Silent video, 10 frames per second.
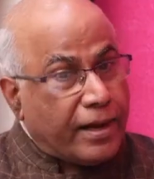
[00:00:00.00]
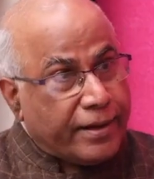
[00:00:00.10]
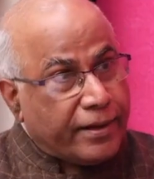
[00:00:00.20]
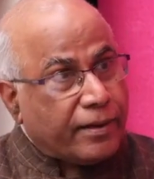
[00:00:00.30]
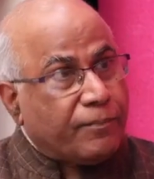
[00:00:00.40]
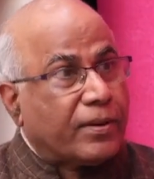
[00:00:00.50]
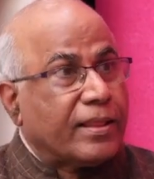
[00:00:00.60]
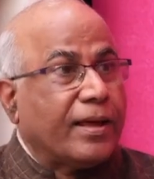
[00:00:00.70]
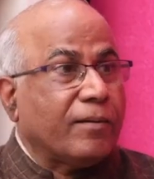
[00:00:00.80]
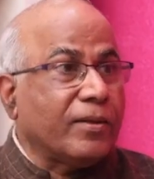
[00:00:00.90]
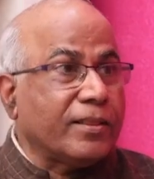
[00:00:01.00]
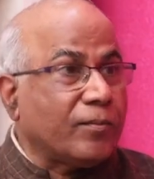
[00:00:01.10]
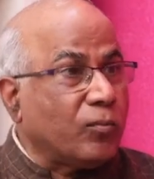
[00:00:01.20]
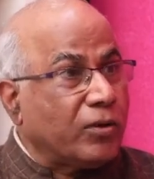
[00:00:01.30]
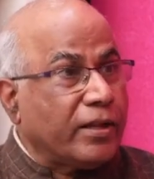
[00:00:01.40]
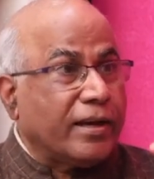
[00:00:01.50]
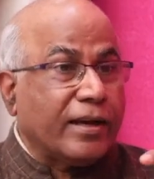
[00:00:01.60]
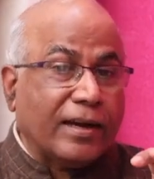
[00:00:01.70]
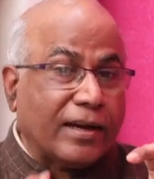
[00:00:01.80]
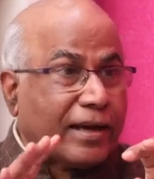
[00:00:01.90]
ఆయనకి ప్రధానమంత్రి మోడీ
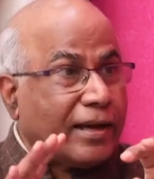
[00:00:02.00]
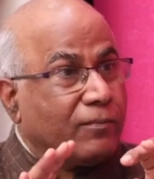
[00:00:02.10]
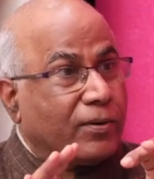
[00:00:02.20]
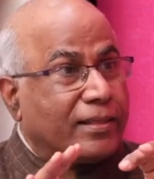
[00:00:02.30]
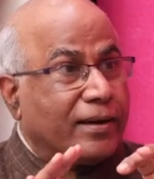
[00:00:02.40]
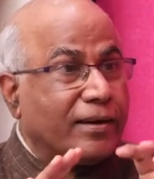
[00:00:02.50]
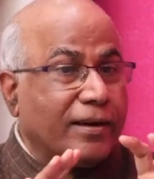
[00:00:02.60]
గారు అట్లా కనపడతాడు